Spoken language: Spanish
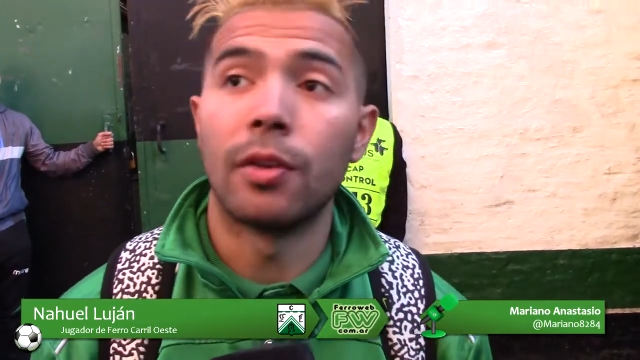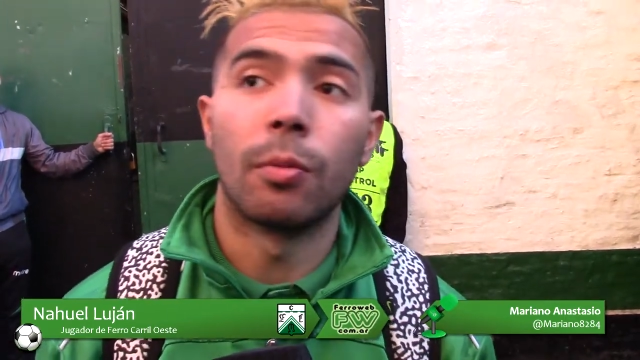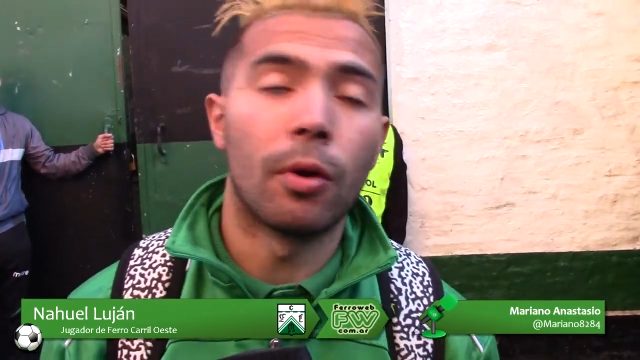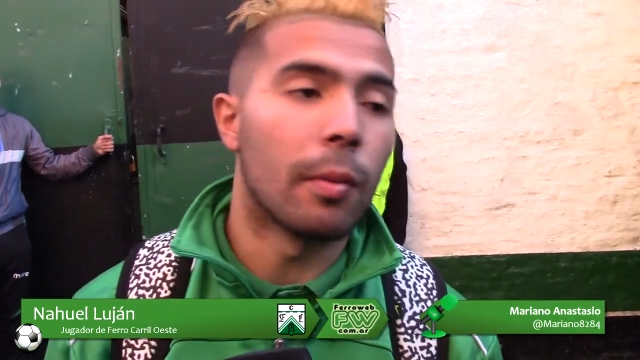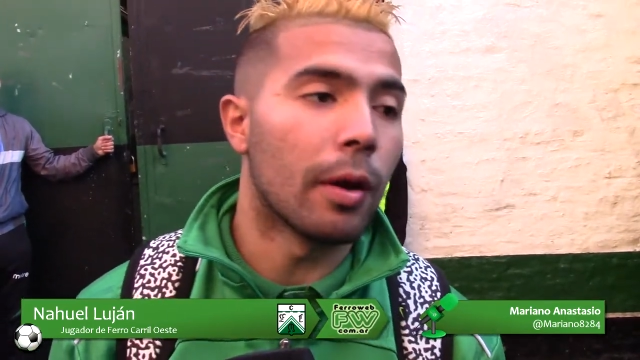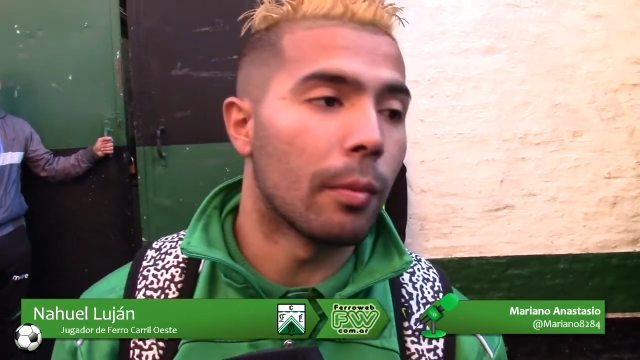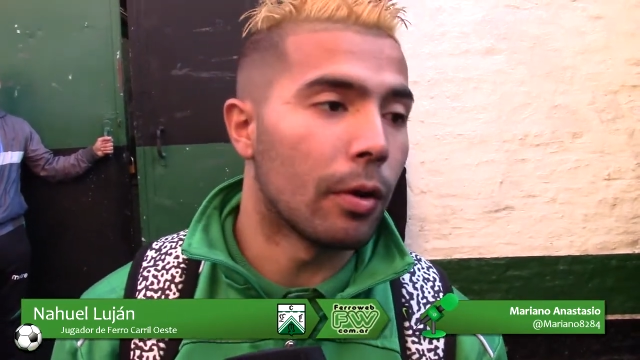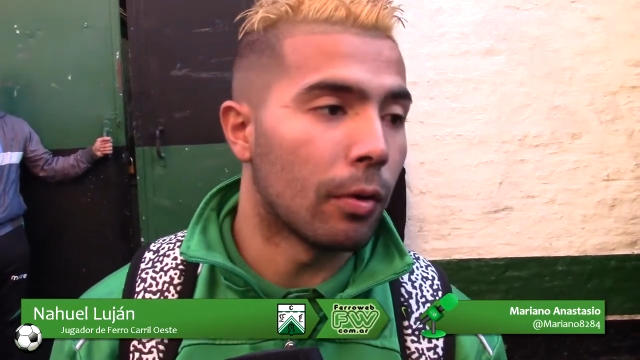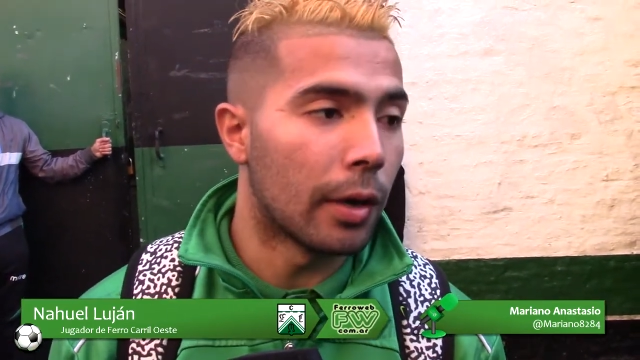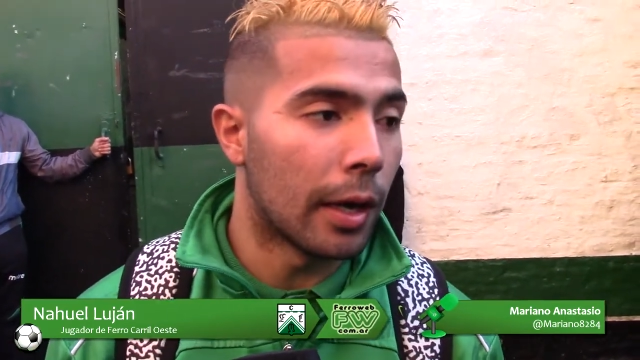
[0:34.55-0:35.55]
yo voy mano a
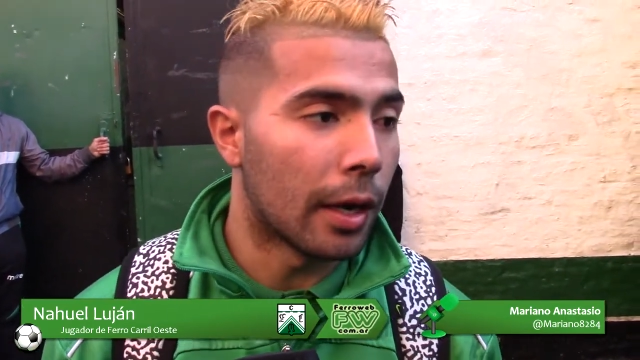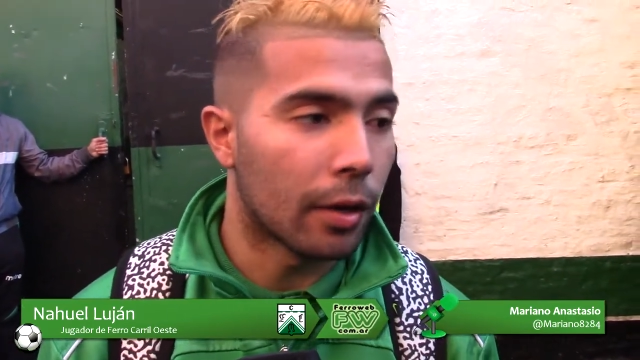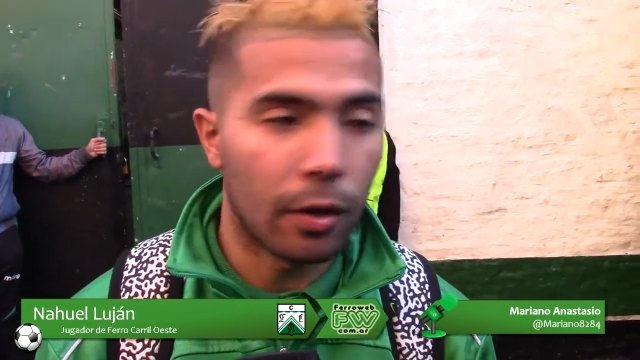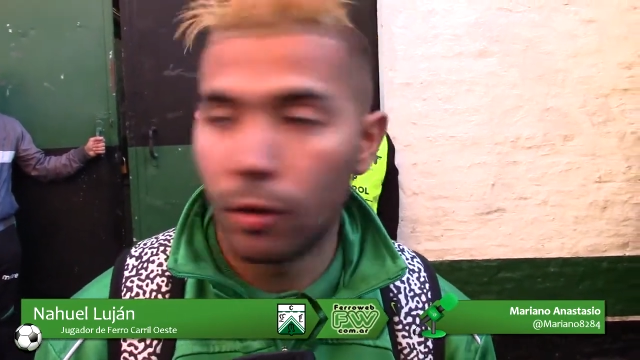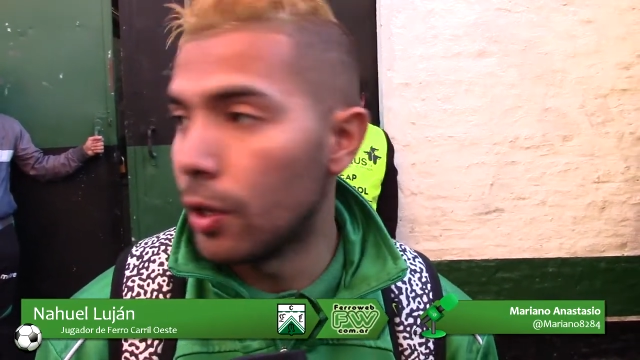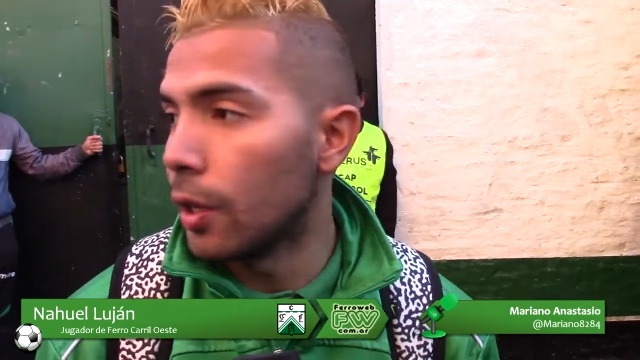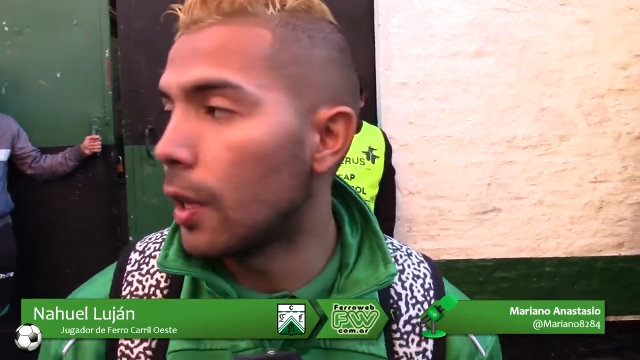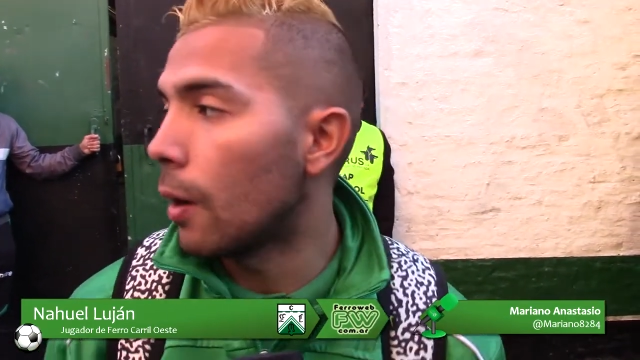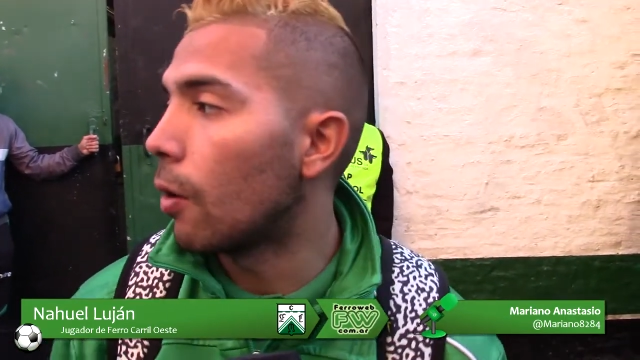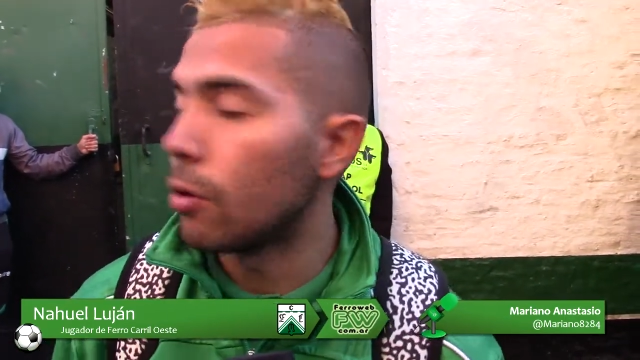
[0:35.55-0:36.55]
mano con el arquero y
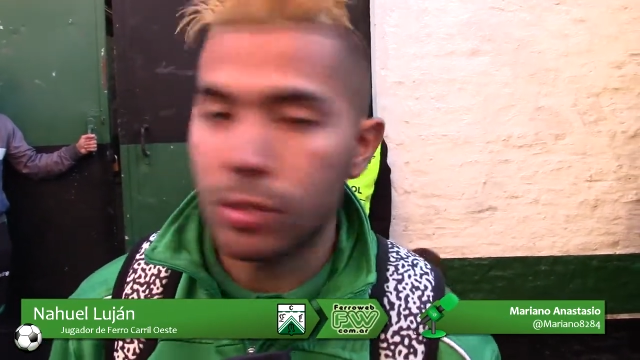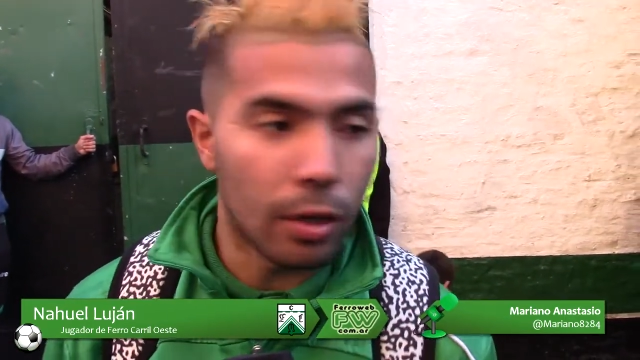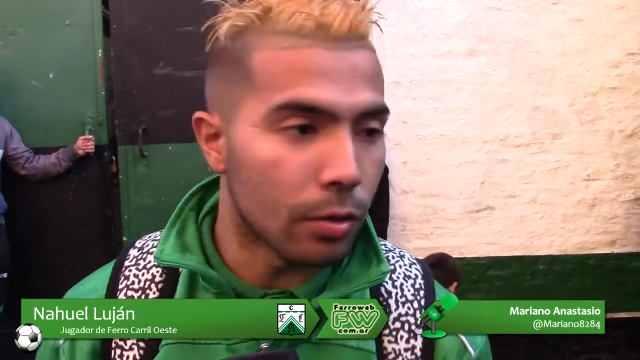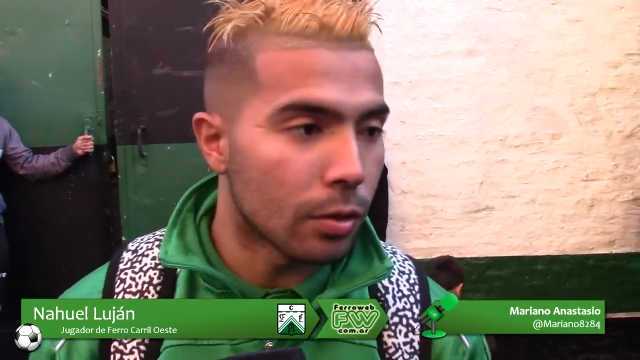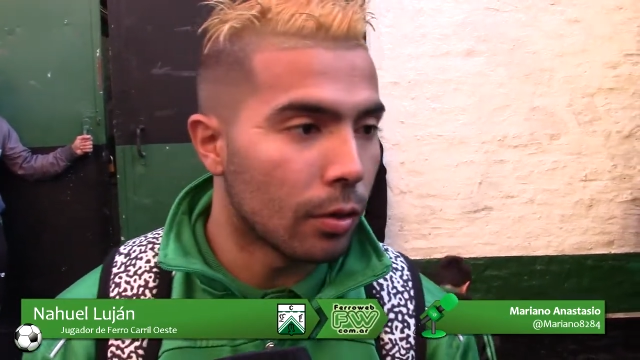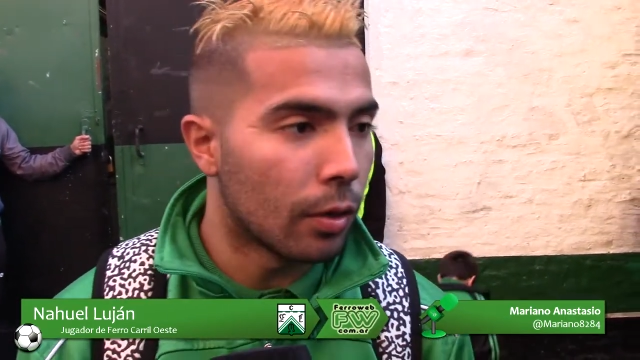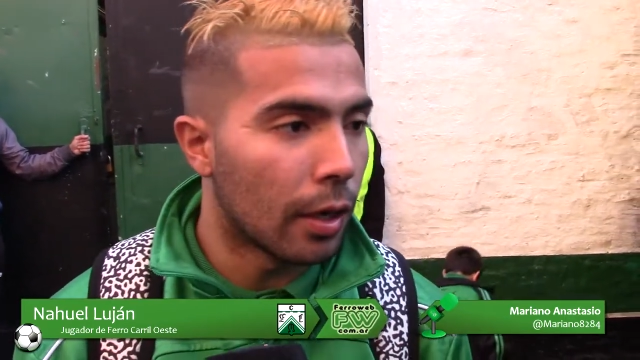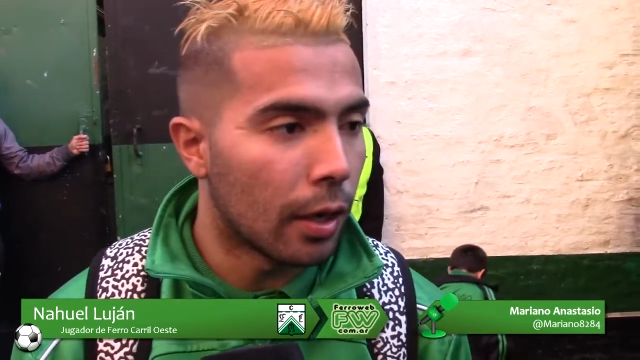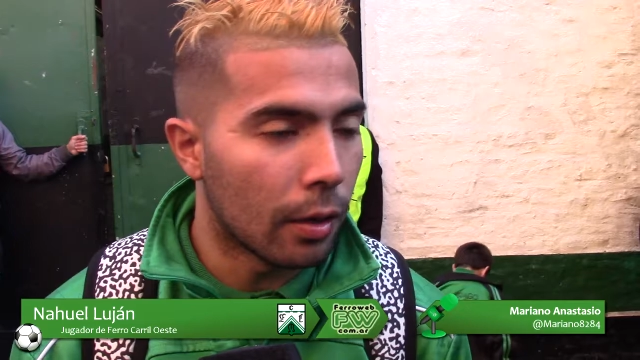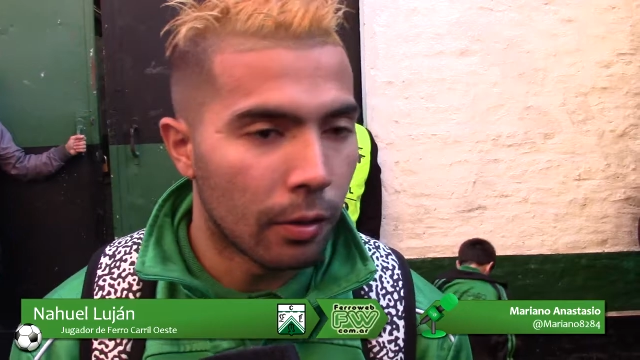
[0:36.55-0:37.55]
estaba Gonzalo solo al
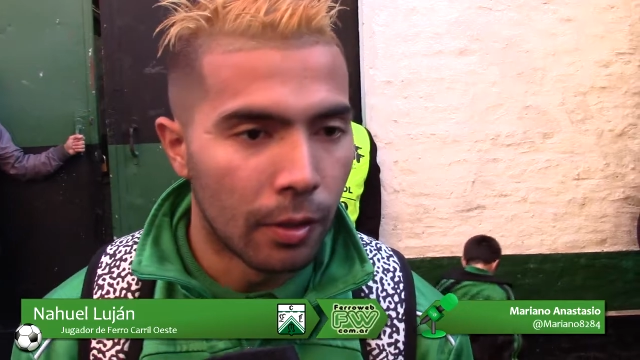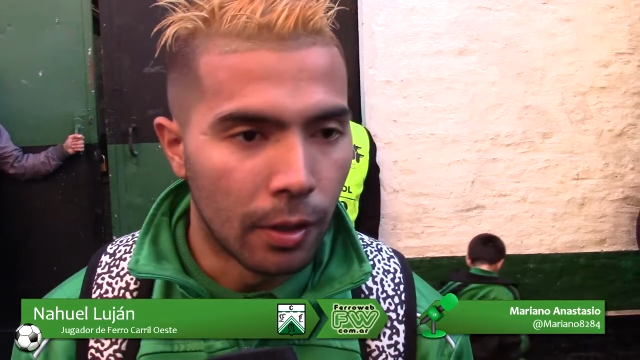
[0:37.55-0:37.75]
lado